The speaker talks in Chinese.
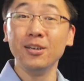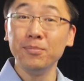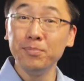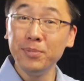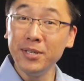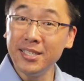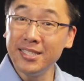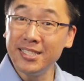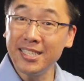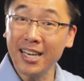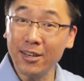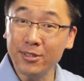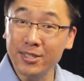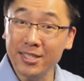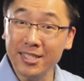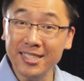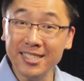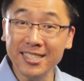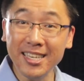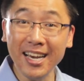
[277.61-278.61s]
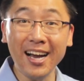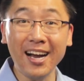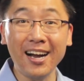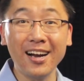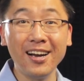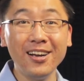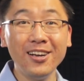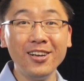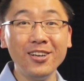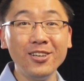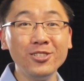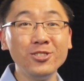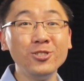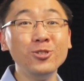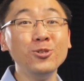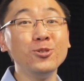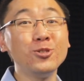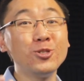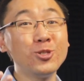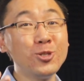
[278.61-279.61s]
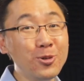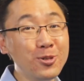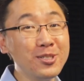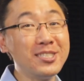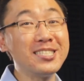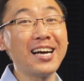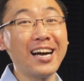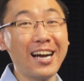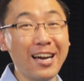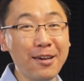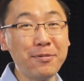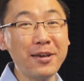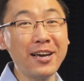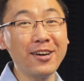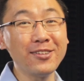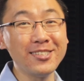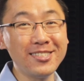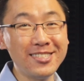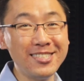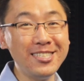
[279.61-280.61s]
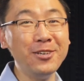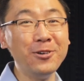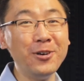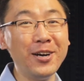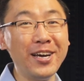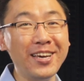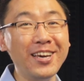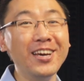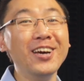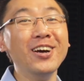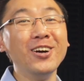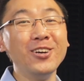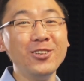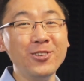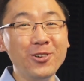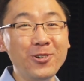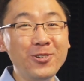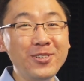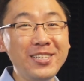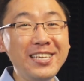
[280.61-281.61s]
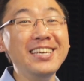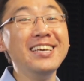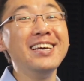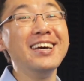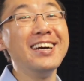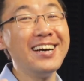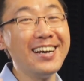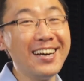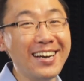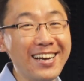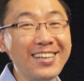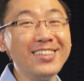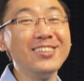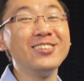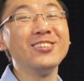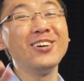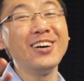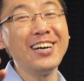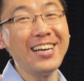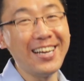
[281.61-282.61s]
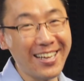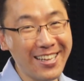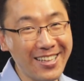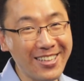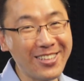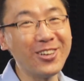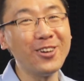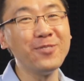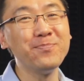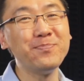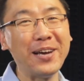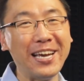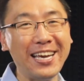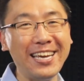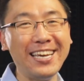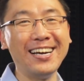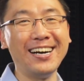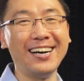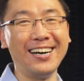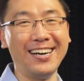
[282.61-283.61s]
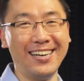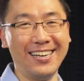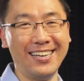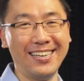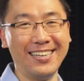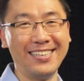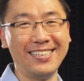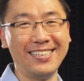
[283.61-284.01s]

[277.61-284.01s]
比较之下去中彩票的机会容易很多很多倍啊！